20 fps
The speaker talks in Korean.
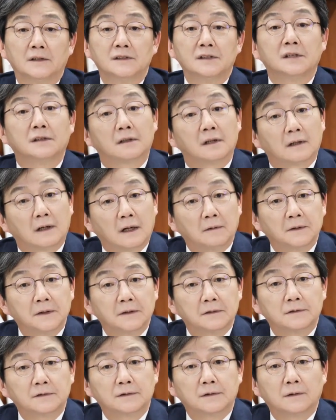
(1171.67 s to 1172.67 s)

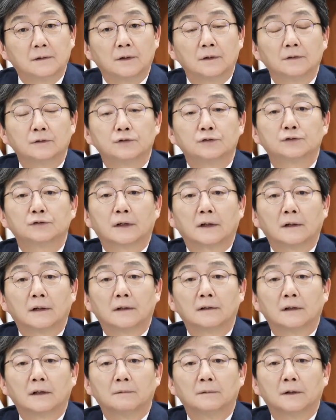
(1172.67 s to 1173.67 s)
지켜가면서 수사를
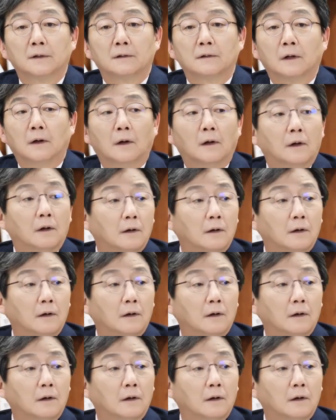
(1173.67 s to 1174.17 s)
한다면